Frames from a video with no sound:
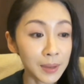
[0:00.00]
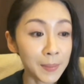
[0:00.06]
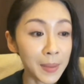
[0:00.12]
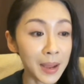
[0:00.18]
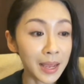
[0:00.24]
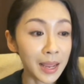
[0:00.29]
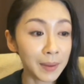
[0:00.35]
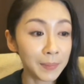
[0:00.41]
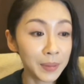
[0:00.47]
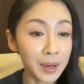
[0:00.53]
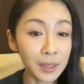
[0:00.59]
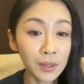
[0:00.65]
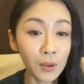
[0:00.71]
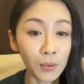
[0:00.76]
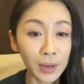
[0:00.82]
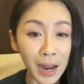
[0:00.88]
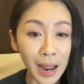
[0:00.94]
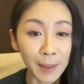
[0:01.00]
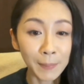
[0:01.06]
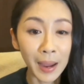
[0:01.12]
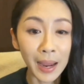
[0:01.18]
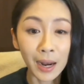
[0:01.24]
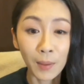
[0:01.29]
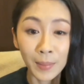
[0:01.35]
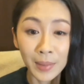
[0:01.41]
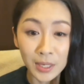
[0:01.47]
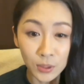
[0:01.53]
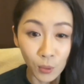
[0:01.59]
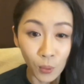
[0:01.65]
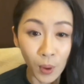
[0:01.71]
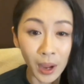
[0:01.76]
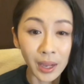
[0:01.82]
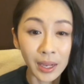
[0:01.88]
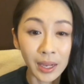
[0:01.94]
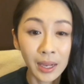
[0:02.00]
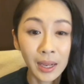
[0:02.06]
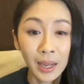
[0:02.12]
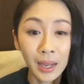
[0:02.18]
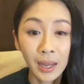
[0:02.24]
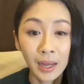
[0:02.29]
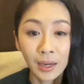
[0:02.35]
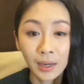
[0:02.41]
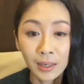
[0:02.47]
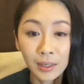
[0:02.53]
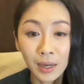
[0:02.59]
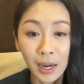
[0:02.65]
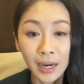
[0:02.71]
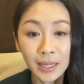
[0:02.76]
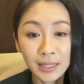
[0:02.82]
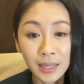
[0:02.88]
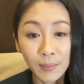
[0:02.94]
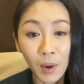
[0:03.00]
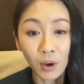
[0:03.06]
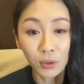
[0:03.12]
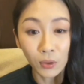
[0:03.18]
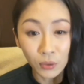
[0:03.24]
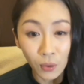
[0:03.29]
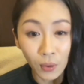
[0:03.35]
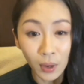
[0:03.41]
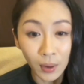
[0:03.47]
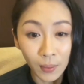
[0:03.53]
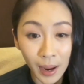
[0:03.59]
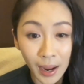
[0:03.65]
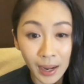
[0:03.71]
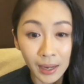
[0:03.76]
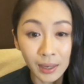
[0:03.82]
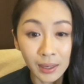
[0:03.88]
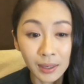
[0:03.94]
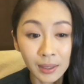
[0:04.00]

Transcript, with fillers: ทำไมเห็นเพื่อนตกน้ำไปเราไม่ช่วยคืออันนี้แซนบอกตรงๆเลยว่า